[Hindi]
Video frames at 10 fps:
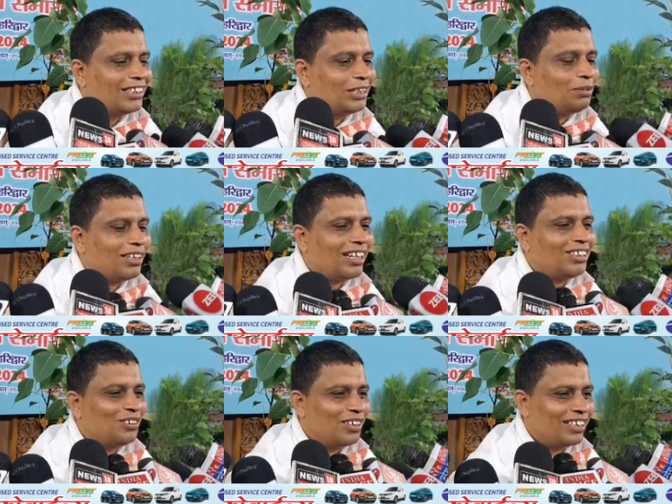जीवन का
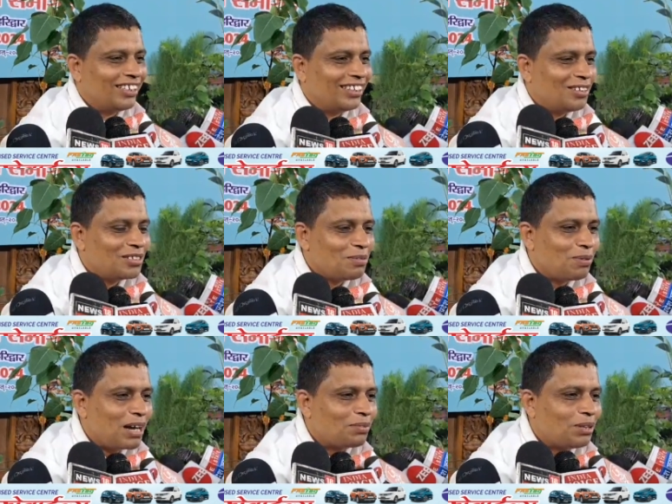जो लक्ष्य था उसकी
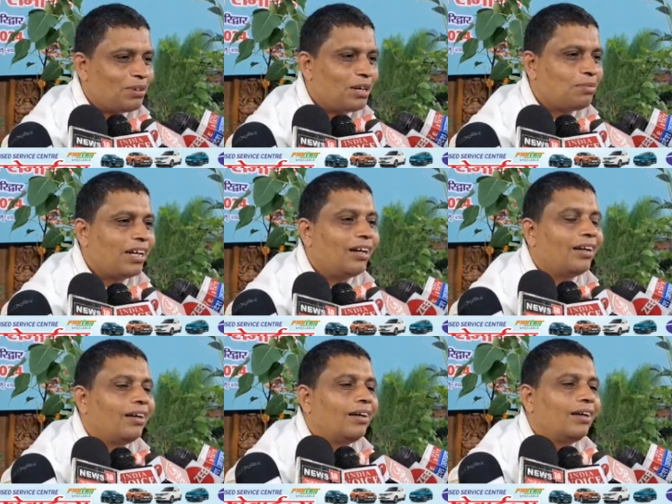प्राप्ति में हमने
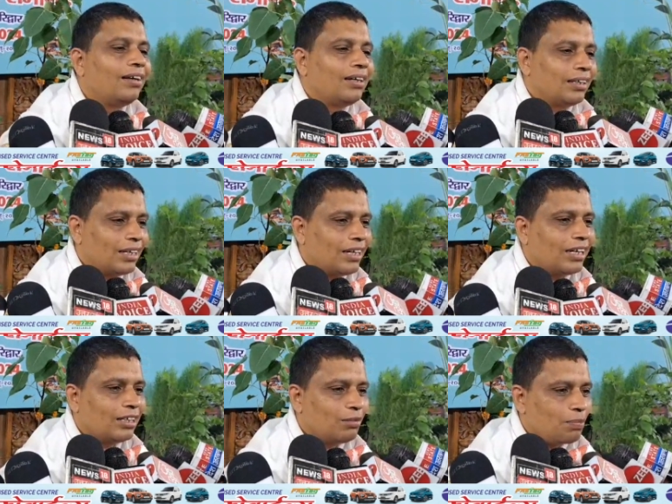कितने
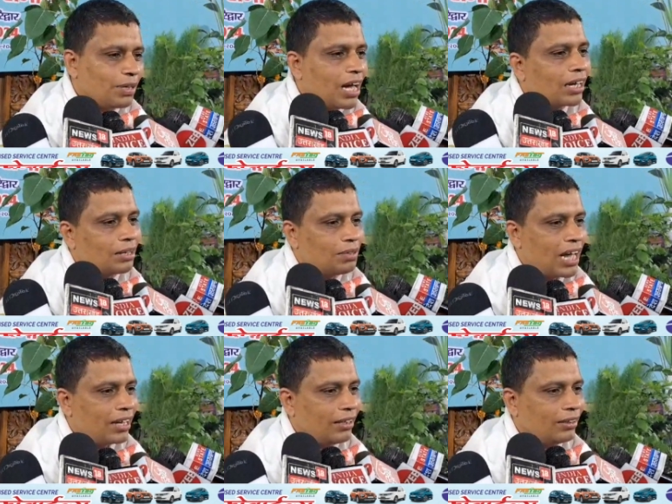कदम अपने आगे
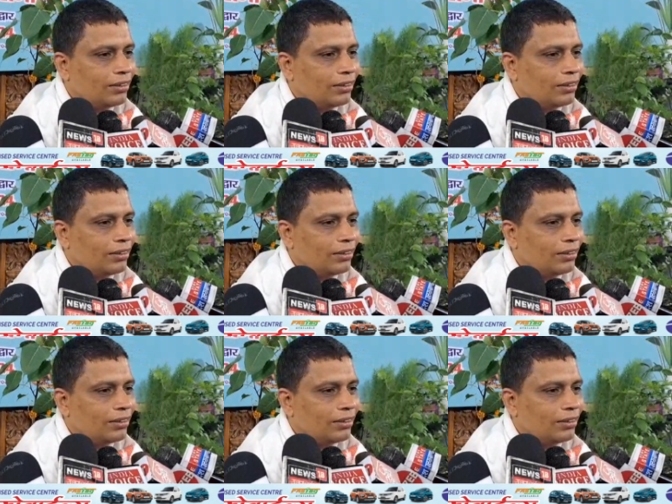बढ़ाए